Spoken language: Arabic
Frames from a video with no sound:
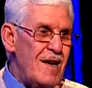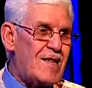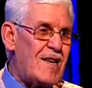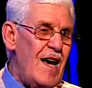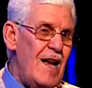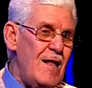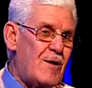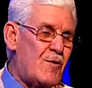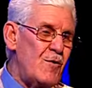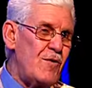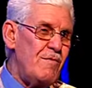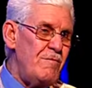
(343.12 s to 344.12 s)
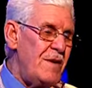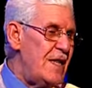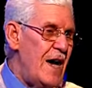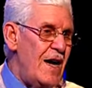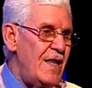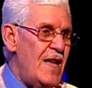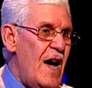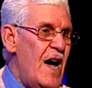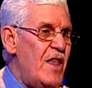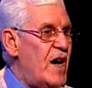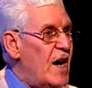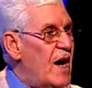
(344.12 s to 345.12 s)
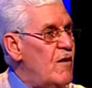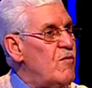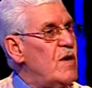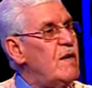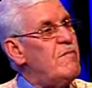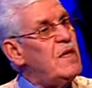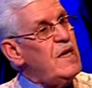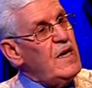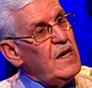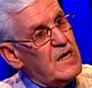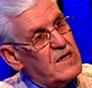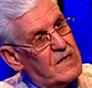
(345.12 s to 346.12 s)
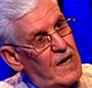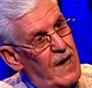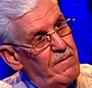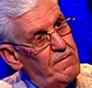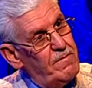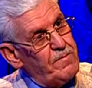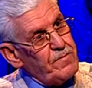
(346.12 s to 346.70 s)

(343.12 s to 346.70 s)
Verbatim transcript: سألت من أين هذا قالوا لي من عين قزام